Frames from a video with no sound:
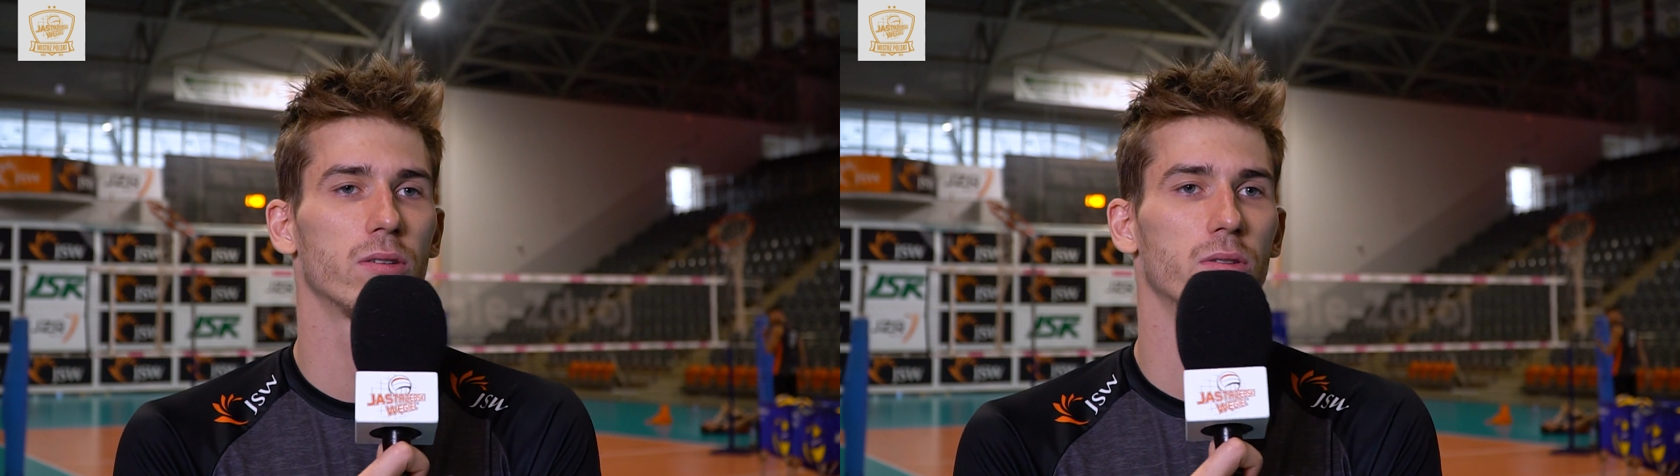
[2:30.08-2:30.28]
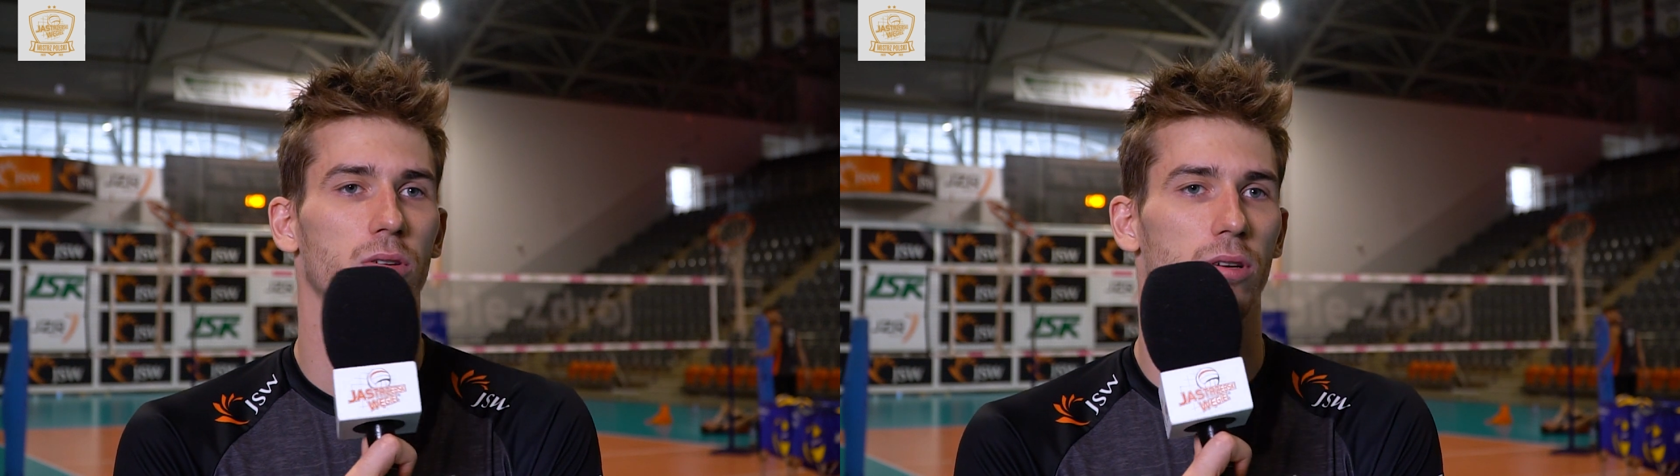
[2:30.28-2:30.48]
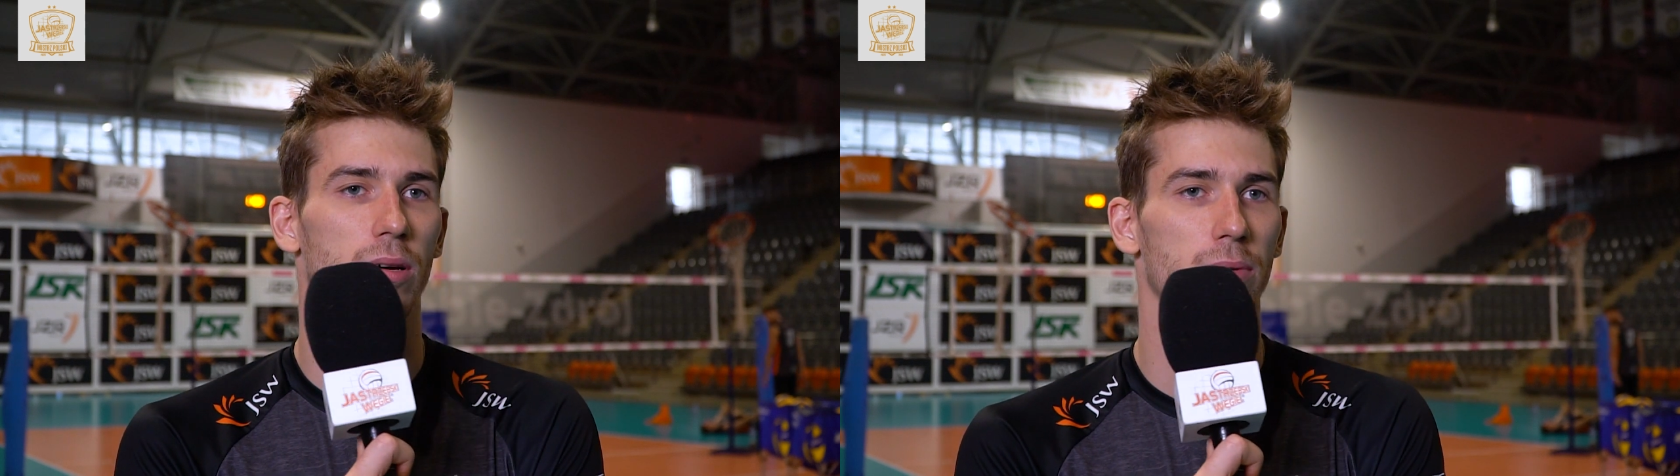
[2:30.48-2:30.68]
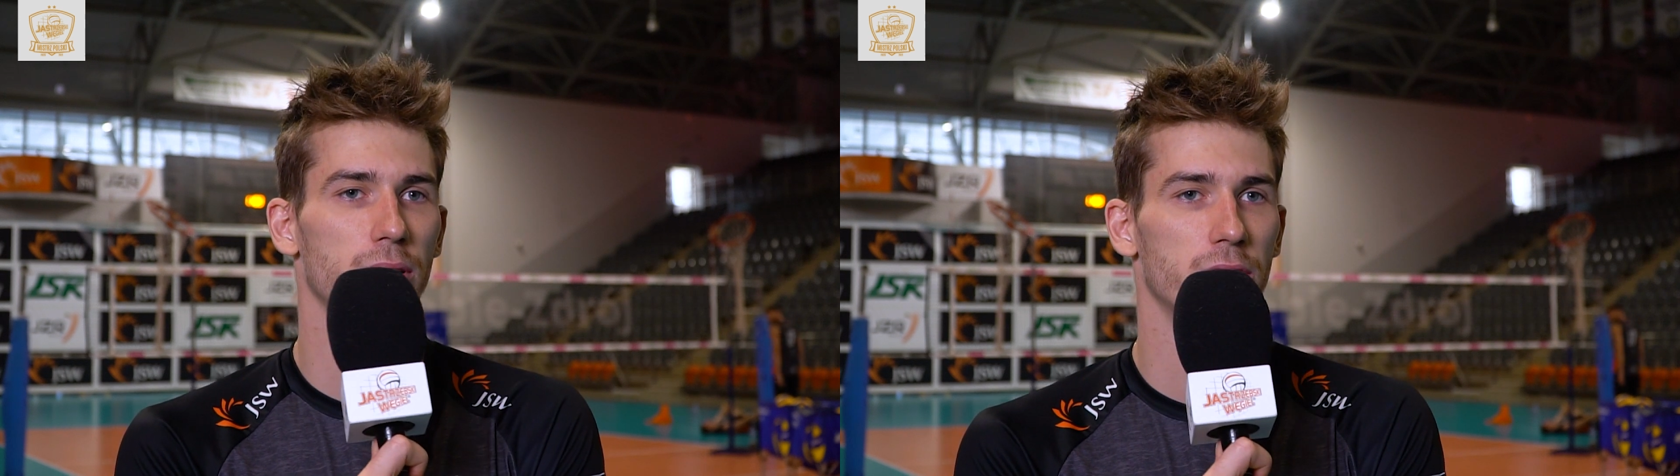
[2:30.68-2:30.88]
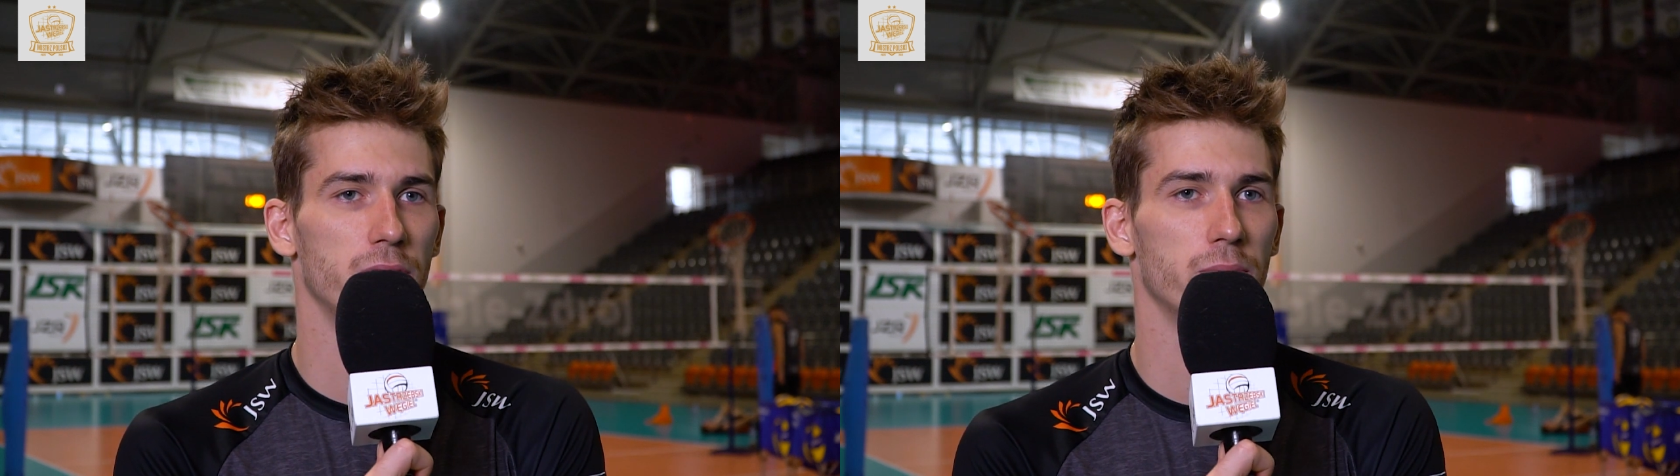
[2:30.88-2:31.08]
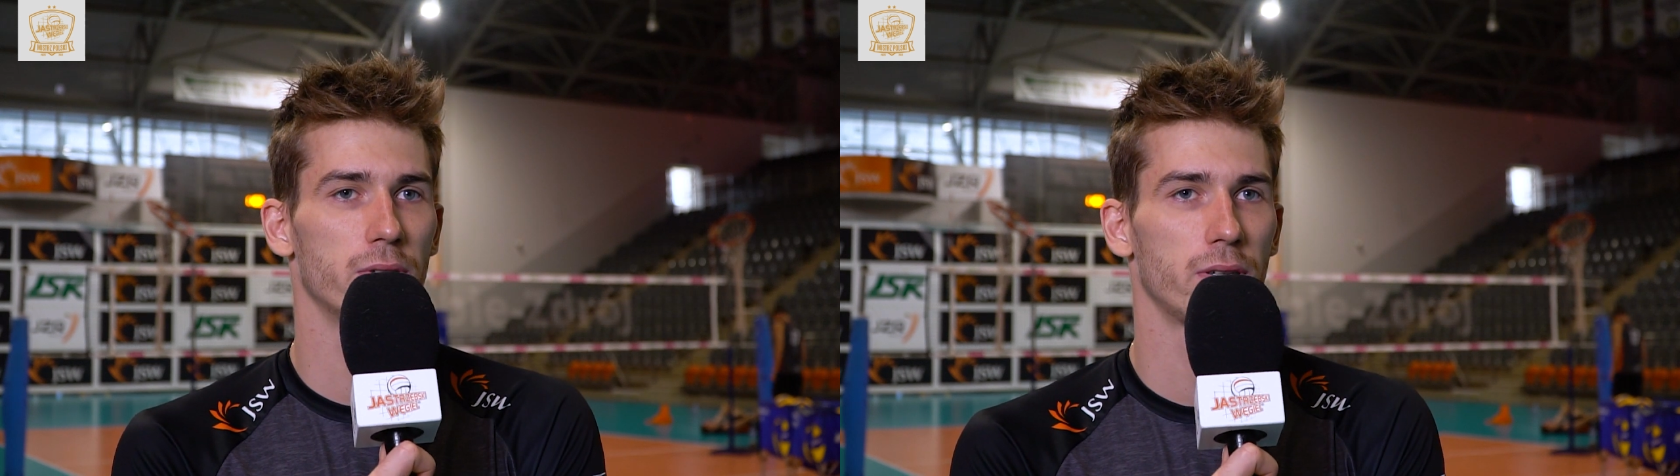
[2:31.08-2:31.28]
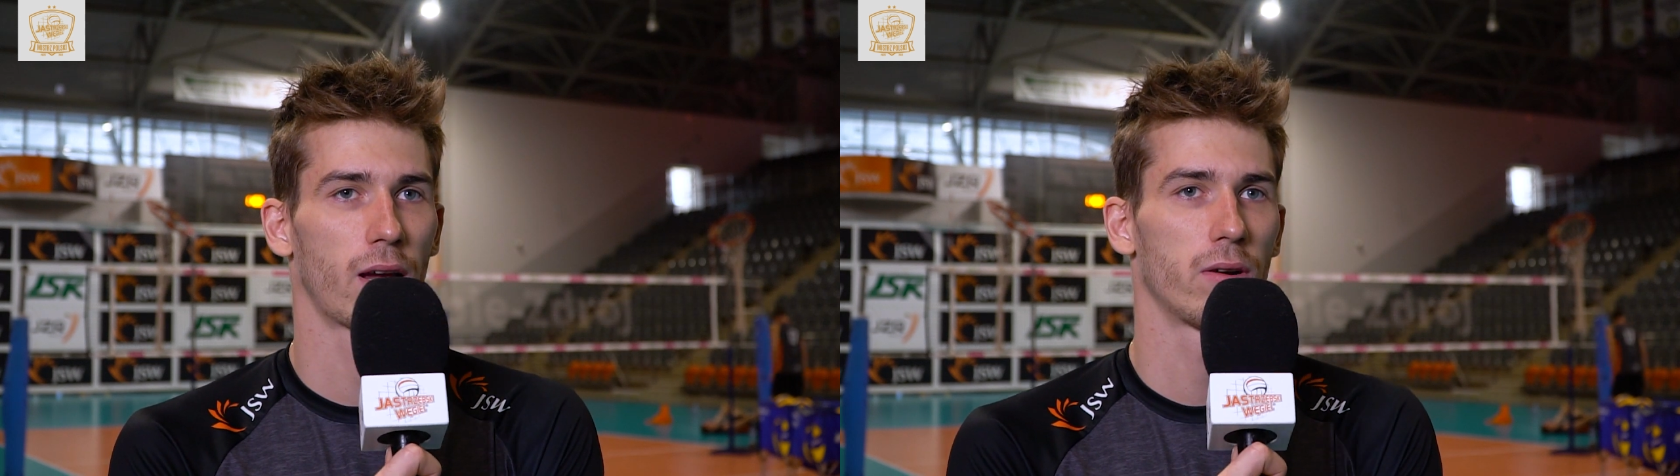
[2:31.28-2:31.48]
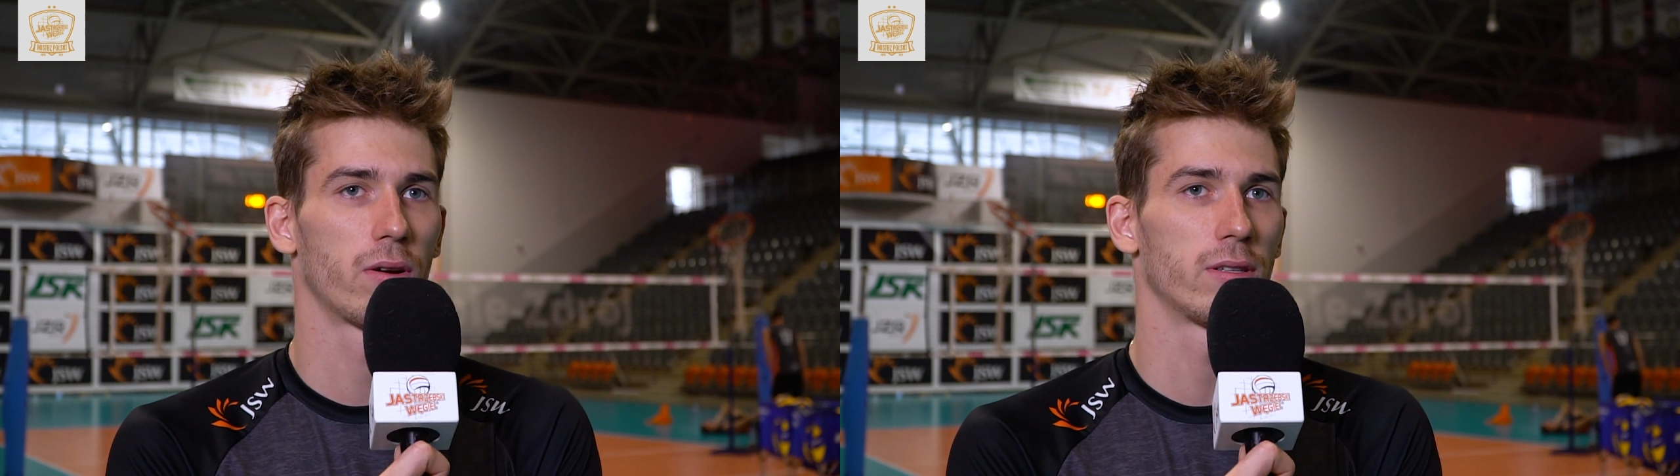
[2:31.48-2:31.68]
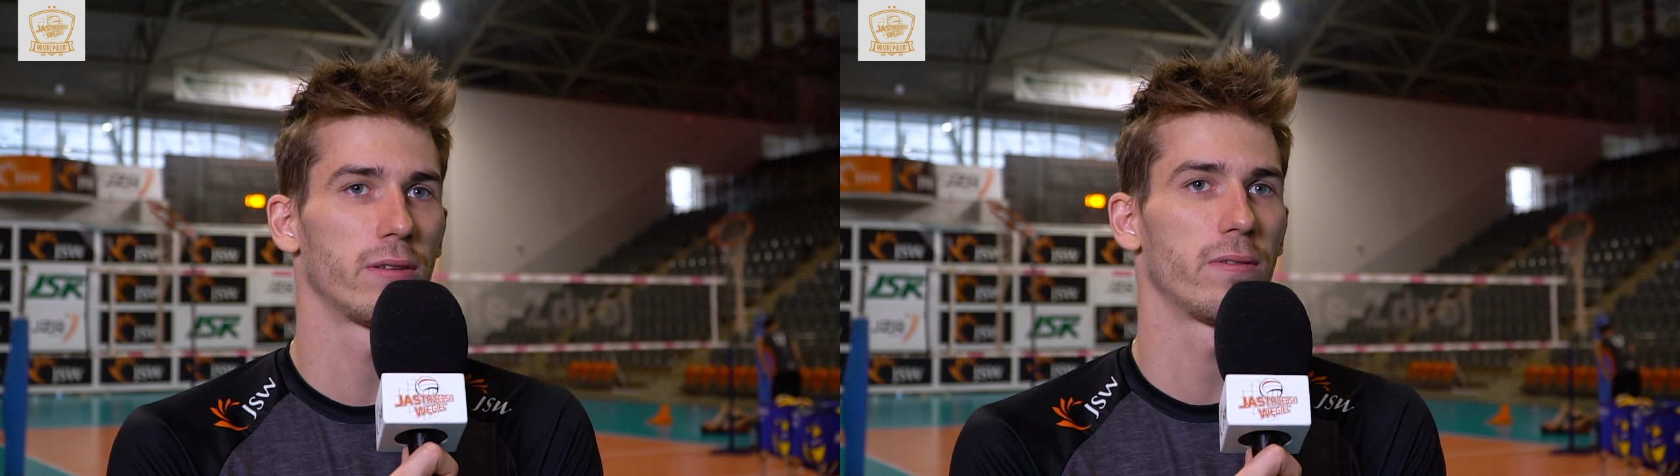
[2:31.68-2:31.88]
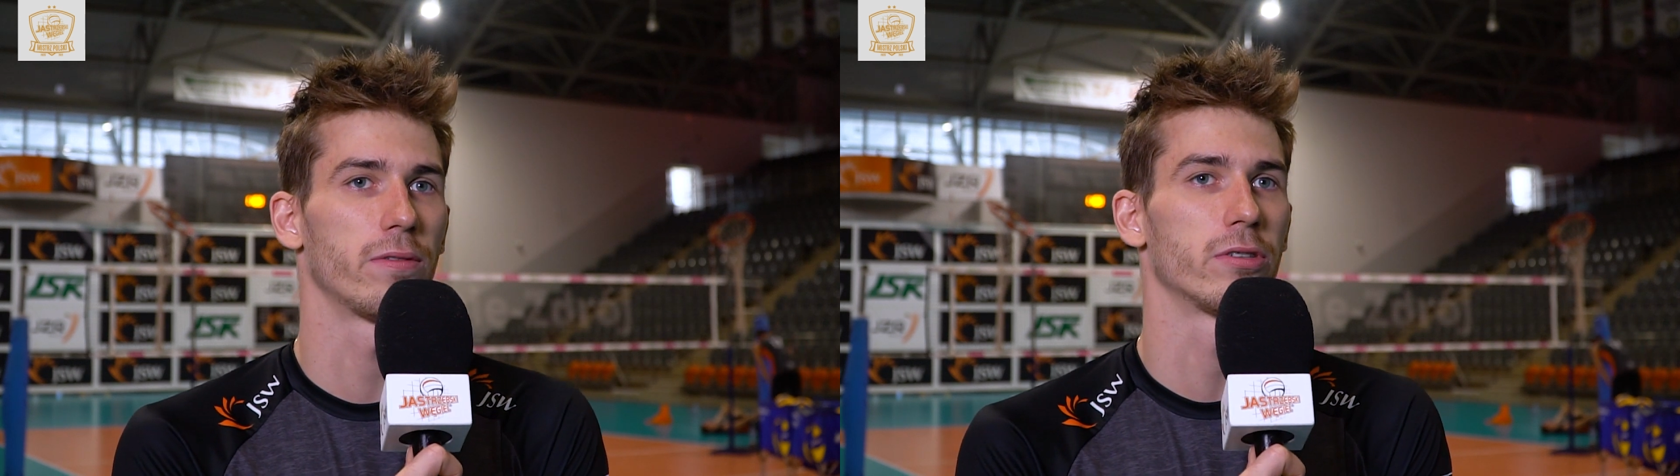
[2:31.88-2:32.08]
do Tokio jakby lecimy jako
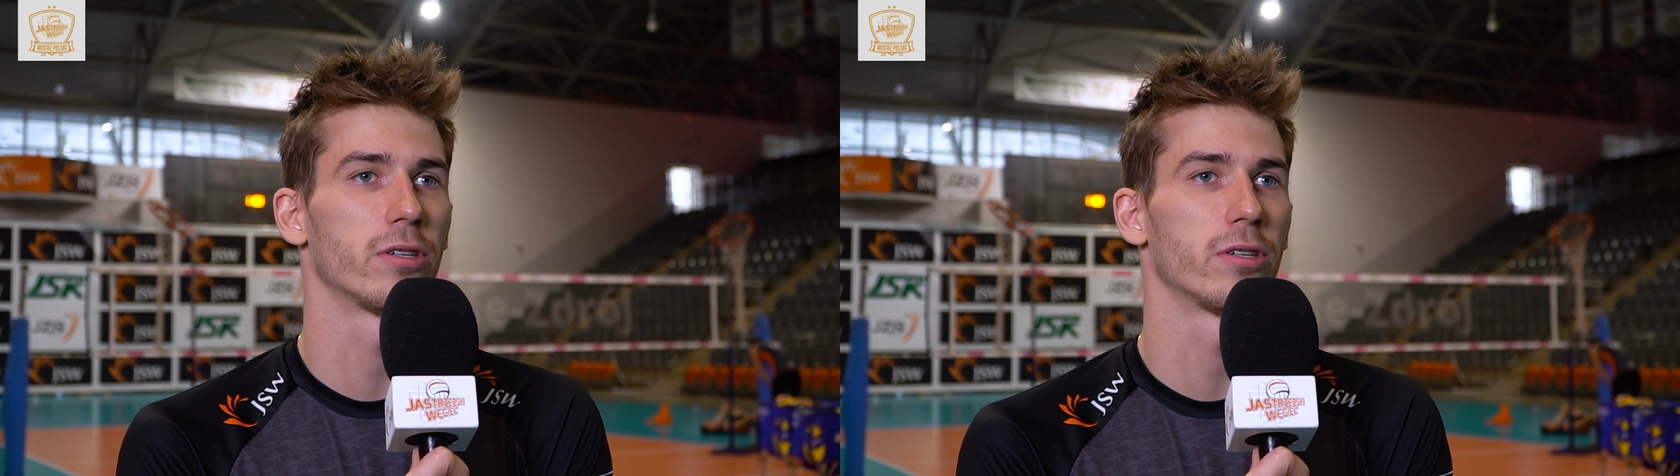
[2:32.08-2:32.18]
rezerwowi,